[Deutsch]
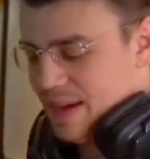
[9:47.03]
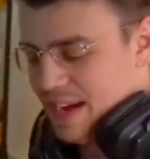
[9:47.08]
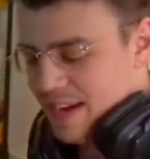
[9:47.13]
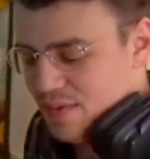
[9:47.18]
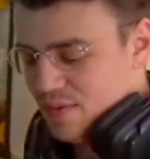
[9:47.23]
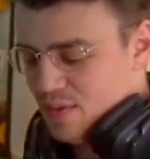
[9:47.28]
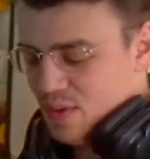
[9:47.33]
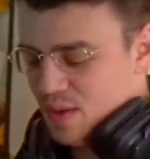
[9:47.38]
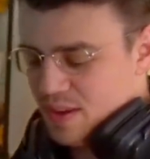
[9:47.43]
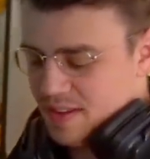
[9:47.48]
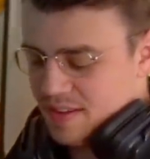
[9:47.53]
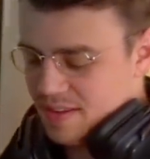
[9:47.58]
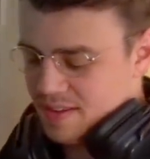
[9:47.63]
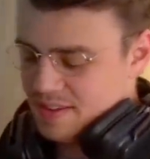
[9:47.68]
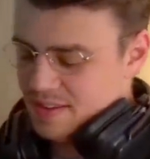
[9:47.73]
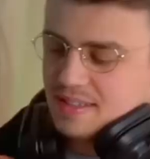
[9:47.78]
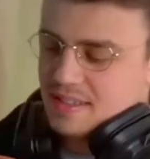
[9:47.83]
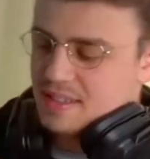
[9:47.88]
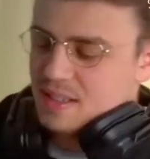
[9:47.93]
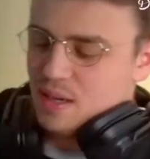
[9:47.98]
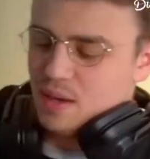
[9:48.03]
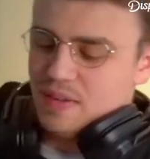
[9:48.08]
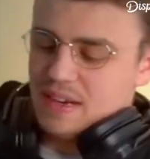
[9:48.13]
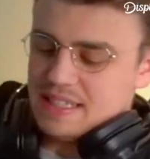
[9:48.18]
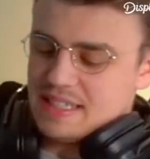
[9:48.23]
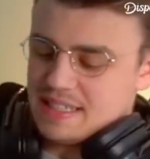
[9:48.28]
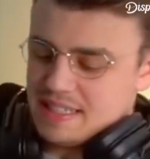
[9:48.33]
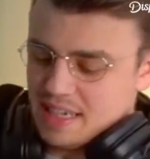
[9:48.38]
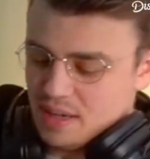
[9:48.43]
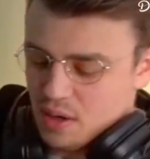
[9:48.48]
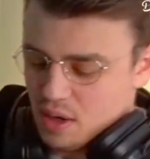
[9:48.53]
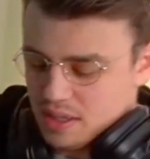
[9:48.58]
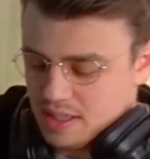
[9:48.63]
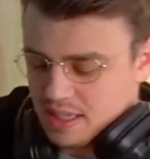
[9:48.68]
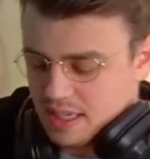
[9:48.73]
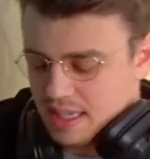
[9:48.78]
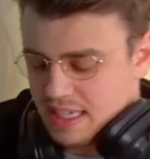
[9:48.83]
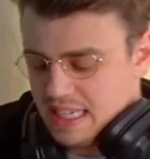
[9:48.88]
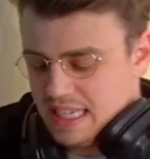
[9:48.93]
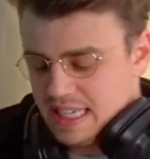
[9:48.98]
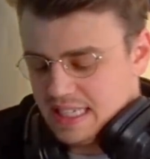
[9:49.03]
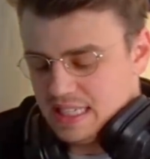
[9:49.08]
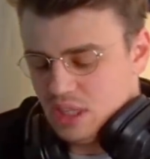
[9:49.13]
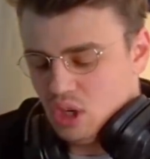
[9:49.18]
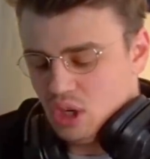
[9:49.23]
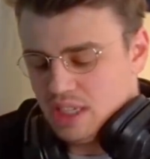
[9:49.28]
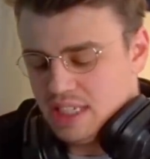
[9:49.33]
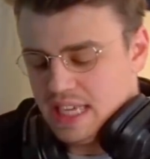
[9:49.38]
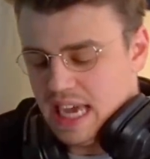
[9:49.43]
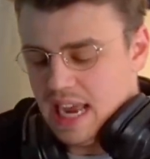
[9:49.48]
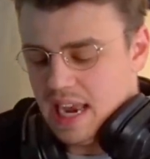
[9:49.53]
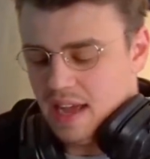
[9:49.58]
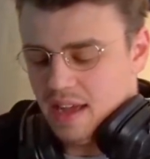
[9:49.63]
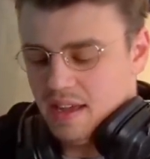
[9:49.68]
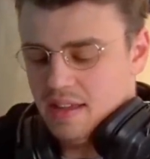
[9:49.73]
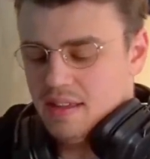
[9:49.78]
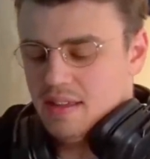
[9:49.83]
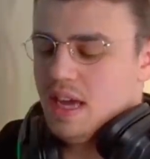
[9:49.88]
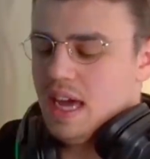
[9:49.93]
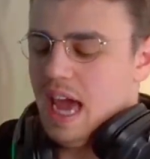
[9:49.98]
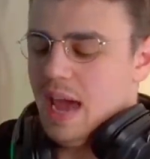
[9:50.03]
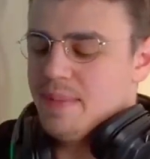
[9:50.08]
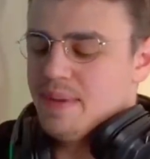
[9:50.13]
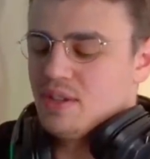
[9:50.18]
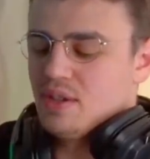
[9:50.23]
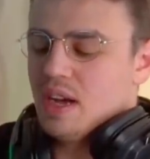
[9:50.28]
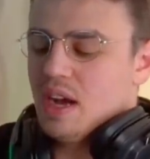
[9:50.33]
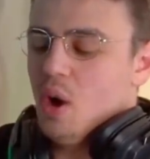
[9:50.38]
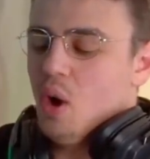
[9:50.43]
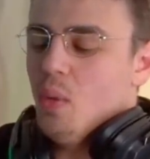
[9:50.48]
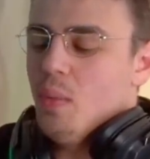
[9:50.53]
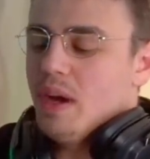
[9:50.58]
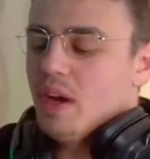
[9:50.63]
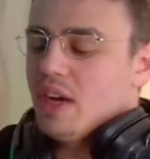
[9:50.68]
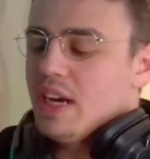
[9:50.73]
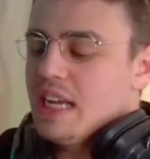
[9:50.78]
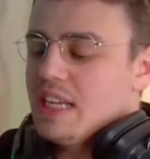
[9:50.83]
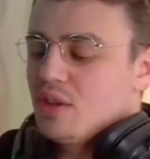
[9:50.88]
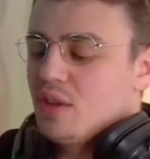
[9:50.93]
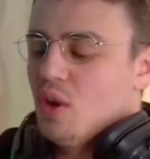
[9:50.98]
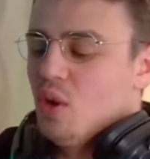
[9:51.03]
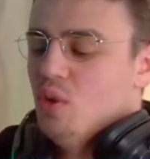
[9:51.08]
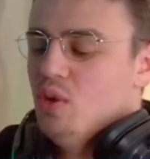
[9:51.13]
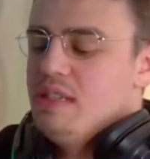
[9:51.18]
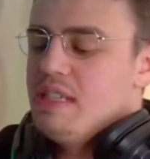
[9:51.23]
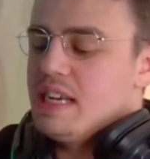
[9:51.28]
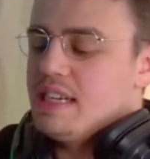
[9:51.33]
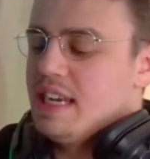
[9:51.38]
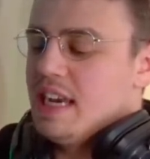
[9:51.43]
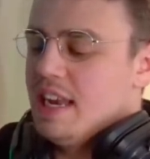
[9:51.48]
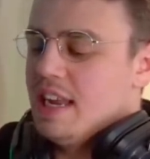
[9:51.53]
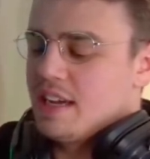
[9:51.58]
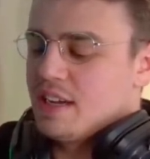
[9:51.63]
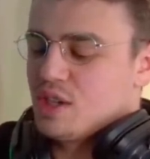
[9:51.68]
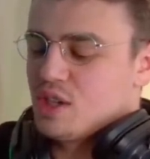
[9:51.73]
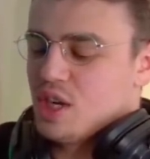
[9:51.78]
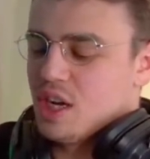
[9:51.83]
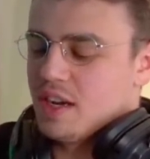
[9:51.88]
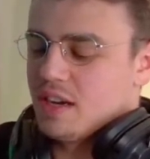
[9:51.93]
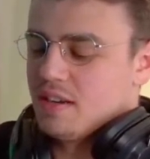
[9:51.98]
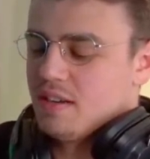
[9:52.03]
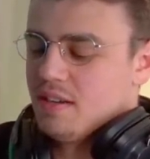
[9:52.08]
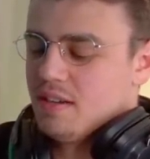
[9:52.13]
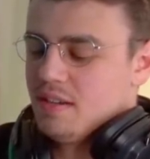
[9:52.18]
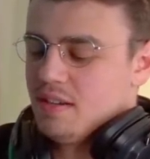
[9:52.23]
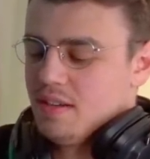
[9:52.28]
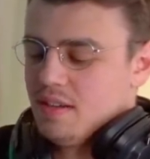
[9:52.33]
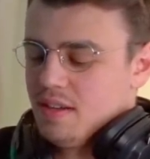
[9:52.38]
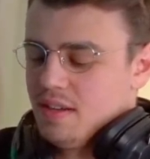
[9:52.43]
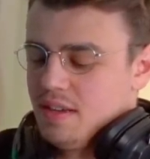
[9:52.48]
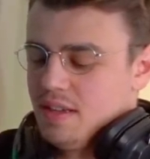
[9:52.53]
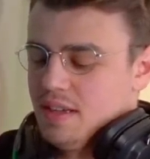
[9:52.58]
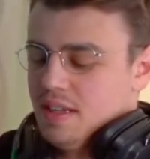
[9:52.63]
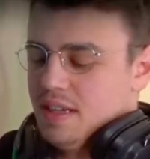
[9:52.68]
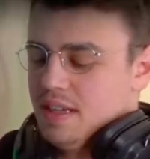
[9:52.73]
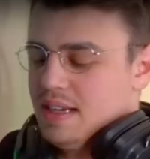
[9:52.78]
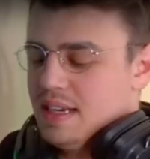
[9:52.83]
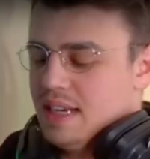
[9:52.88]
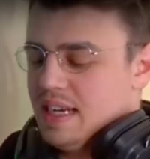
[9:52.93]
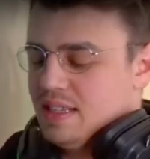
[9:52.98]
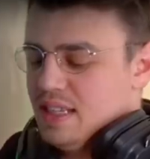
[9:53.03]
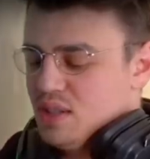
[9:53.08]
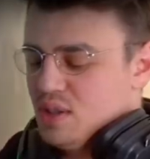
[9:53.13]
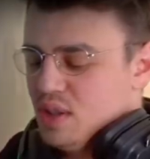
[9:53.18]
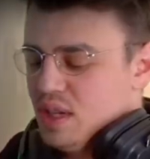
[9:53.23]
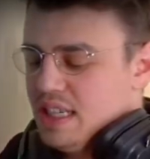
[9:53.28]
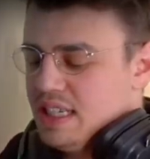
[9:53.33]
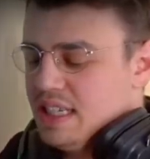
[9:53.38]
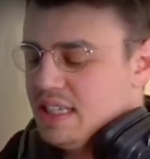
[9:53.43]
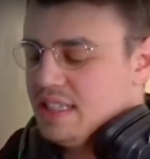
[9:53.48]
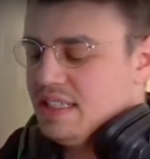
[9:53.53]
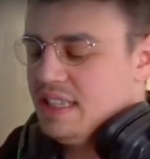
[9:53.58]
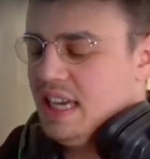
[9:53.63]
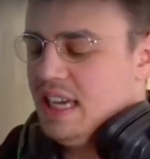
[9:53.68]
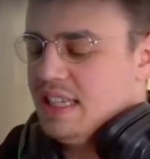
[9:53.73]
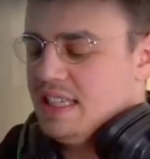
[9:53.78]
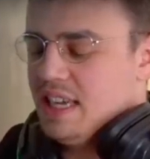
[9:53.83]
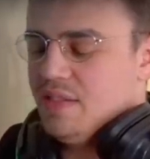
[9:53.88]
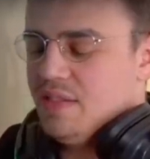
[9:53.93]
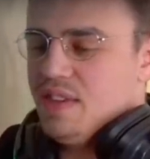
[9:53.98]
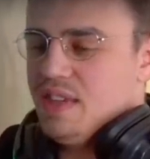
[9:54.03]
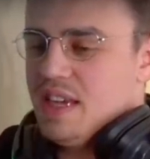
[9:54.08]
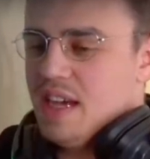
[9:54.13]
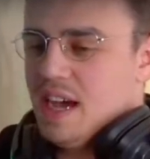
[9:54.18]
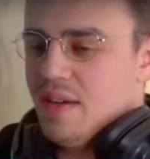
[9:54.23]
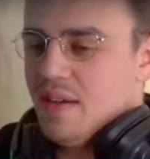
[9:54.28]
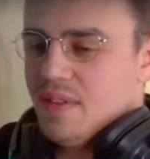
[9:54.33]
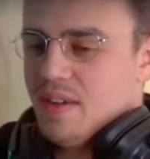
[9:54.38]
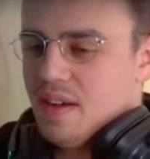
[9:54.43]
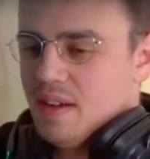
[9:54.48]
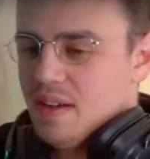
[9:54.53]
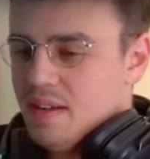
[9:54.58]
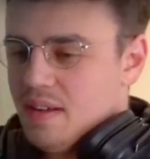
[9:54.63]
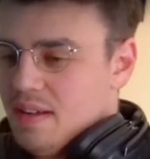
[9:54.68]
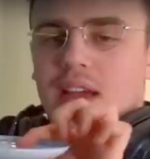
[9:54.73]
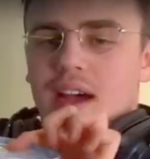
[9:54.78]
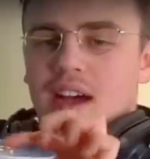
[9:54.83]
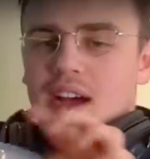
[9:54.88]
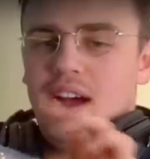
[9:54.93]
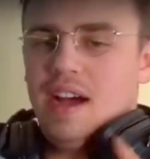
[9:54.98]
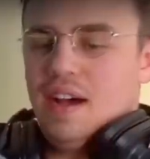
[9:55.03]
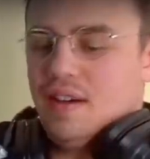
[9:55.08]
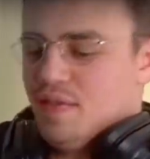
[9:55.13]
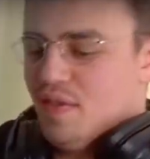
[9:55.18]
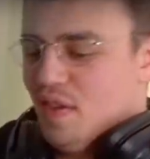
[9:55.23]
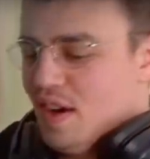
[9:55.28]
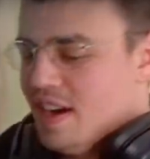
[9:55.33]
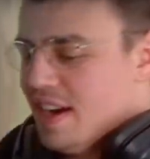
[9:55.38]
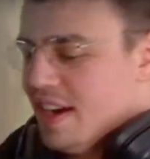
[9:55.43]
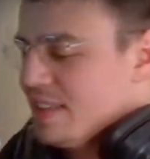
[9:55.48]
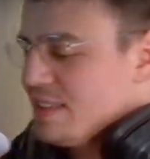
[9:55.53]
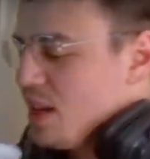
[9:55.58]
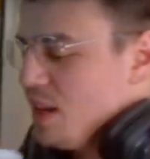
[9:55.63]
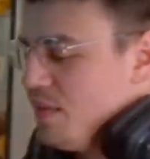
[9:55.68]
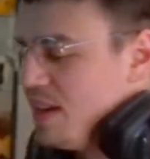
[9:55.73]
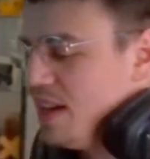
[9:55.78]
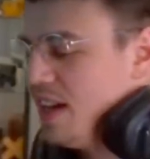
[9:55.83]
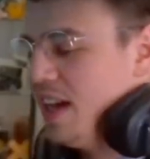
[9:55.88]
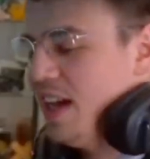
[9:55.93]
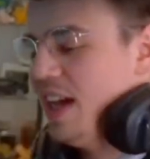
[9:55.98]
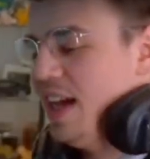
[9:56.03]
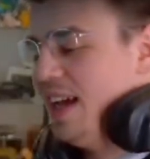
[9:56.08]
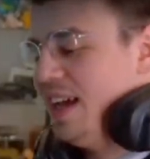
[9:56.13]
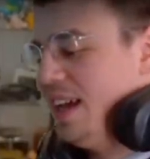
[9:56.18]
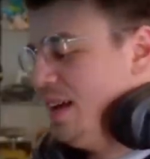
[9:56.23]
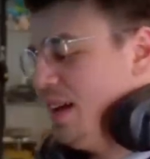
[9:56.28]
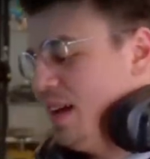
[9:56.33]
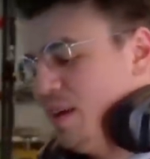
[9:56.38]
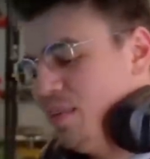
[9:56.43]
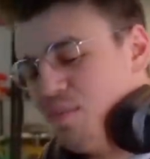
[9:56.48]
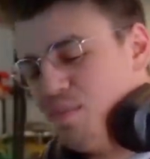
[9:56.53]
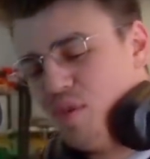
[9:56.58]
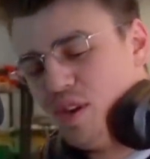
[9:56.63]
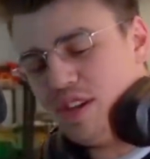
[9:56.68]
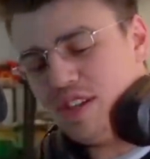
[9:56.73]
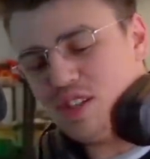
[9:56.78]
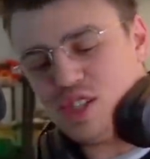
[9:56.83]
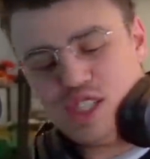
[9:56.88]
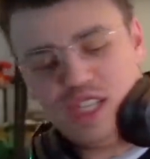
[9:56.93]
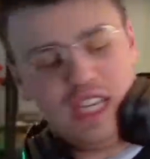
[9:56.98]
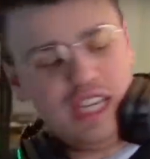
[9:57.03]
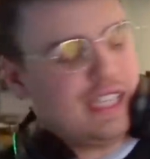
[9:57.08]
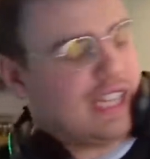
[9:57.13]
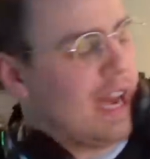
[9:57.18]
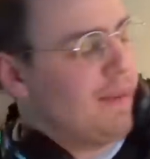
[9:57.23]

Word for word: Freunde. So, was ist da noch drin? Hier sind noch Teller. Er oh mein Gott, er hat sogar Unterteller geschenkt. Hat das der also Tee-Servie einfach. Ah, Freunde, jetzt können wir oh. British Tea Time.